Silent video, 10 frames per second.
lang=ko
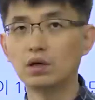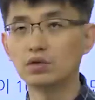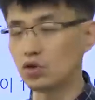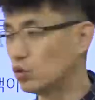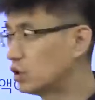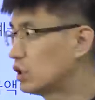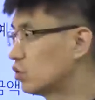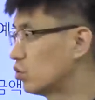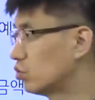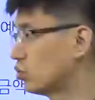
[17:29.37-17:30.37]

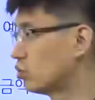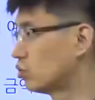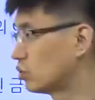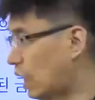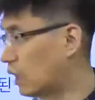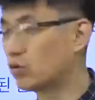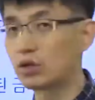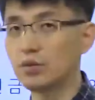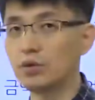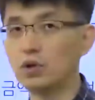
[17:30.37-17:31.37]
전체적으로 다 그렇게
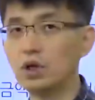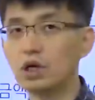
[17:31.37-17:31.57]
하면.